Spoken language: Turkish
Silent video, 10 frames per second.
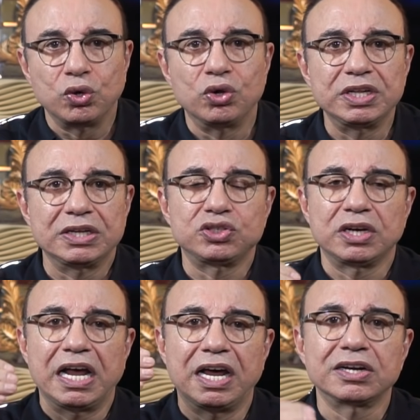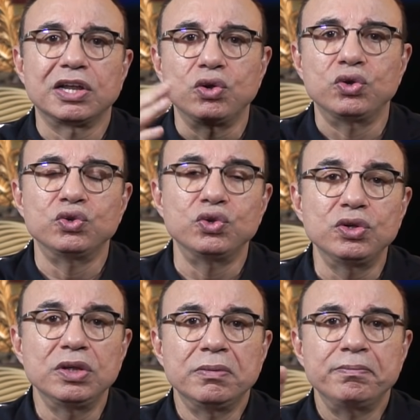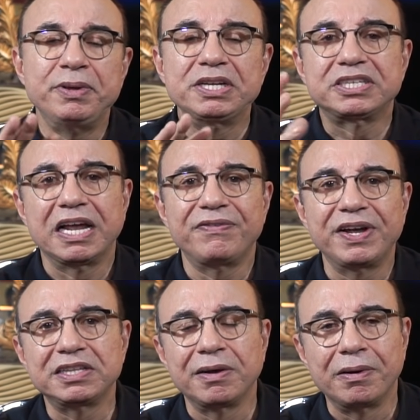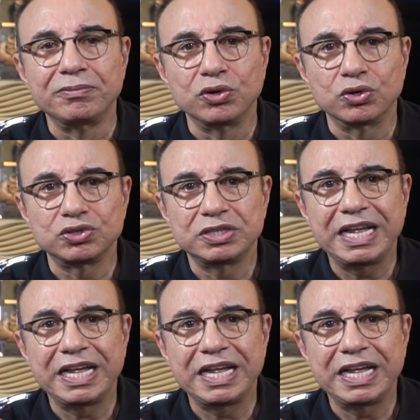Ondan sonra arkalı önlü bir sayfayı tamamlıyoruz.